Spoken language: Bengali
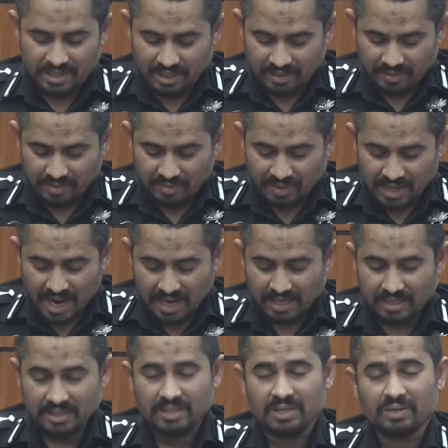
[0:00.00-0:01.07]
দিয়ে কিংবা
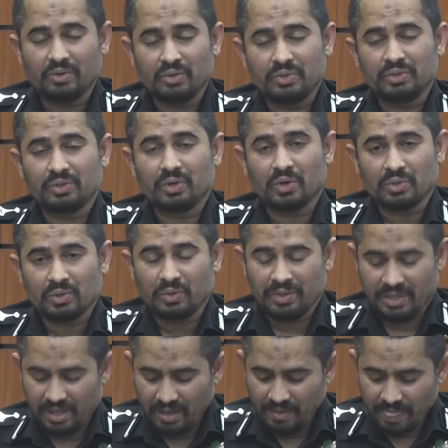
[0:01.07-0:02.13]
ডাকাতি থেকে অর্জিত অর্থ
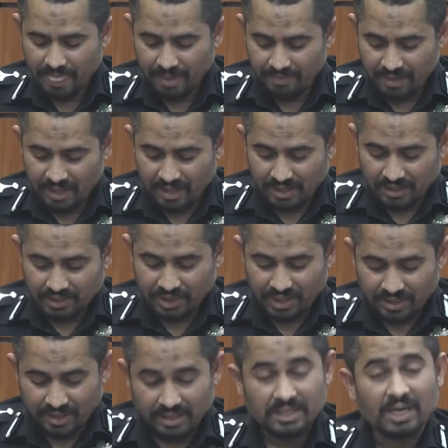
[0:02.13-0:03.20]
দিয়ে সে
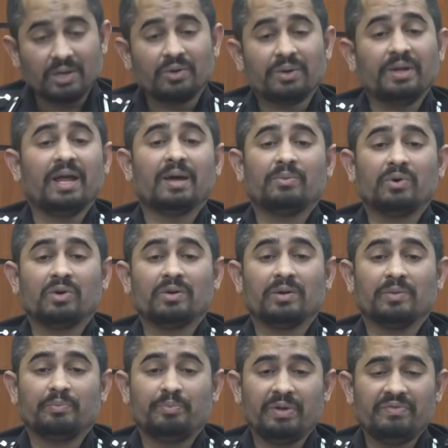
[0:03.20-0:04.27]
নেশা করে এবং
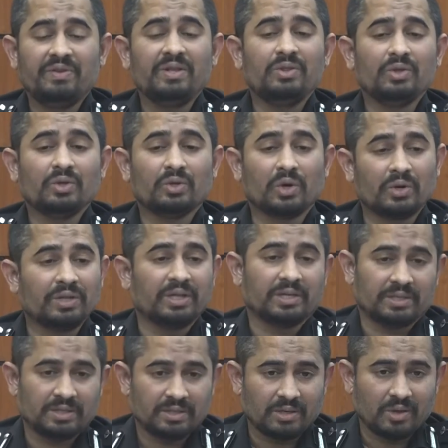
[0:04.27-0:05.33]
বিভিন্ন
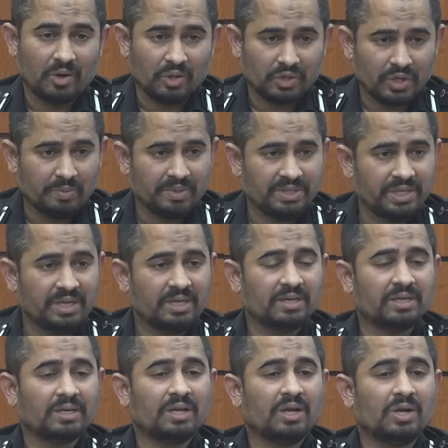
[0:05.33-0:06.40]
ধরনের অসামাজিক
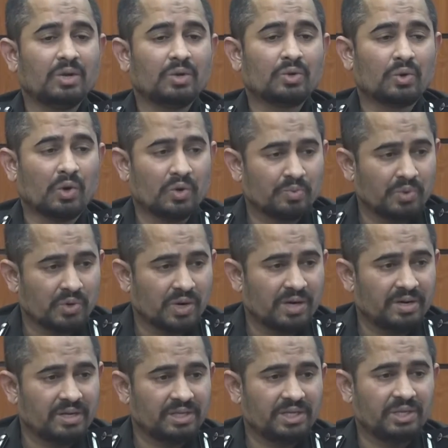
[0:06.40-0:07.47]

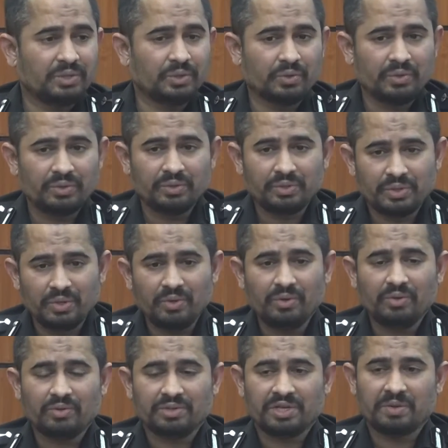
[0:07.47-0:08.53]
কর্মকাণ্ডে সে জড়িত ছিল
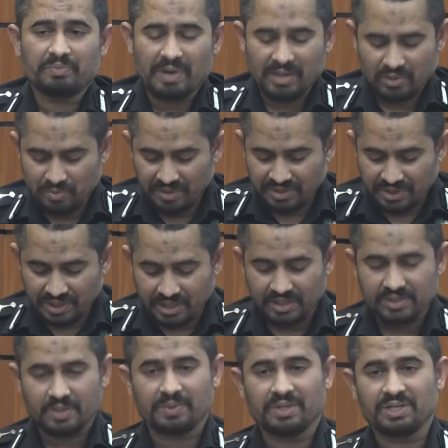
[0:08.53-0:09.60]
সে প্রাথমিক
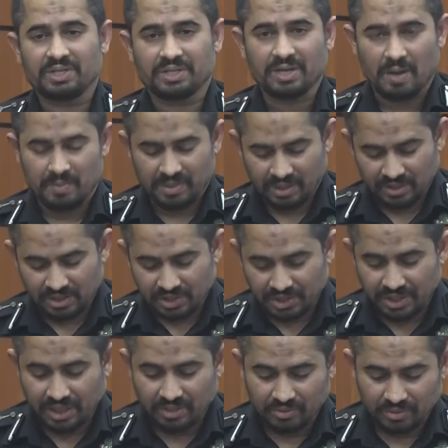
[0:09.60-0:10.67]
জিজ্ঞাসাবাদে সেটা আমাদের কাছে
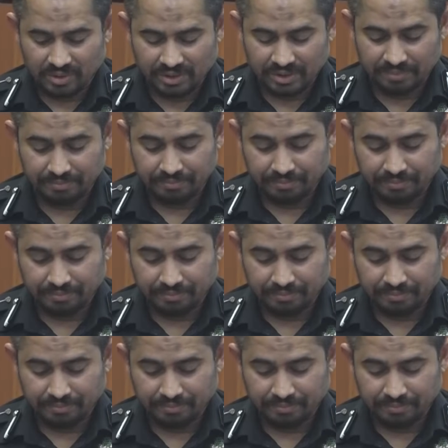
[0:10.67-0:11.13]
স্বীকার করেছে